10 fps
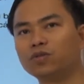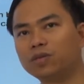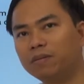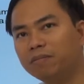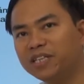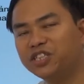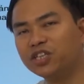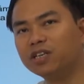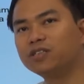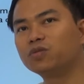à, chúng ta
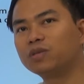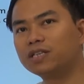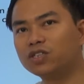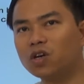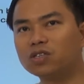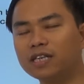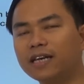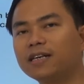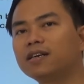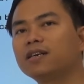minh chứng chúng ta so
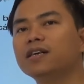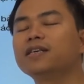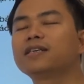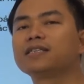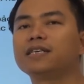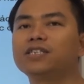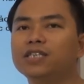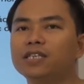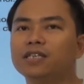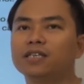sánh các lợi ích các
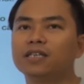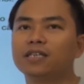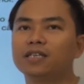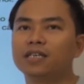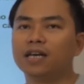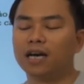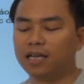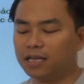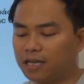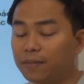giá trị
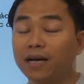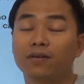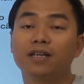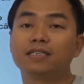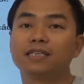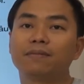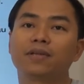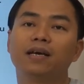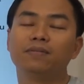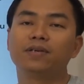à, thì các bạn có thể
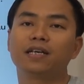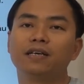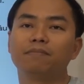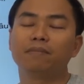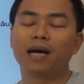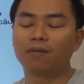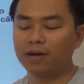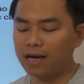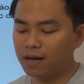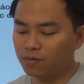xem thêm những cái bài
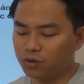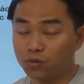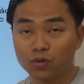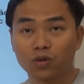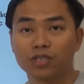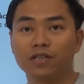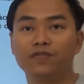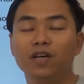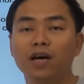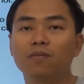học khác của chúng tôi
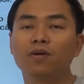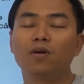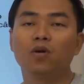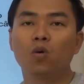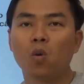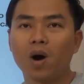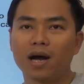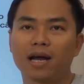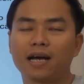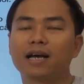trên vlog
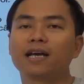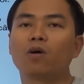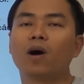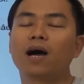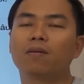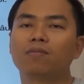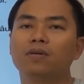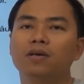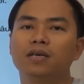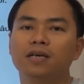hoặc là các cái khóa
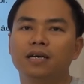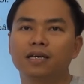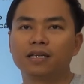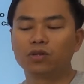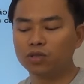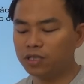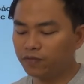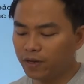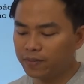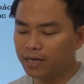học à, thì
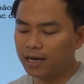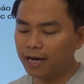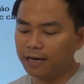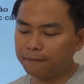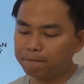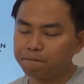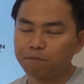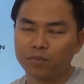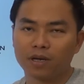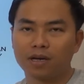tôi xin phép nhắc lại là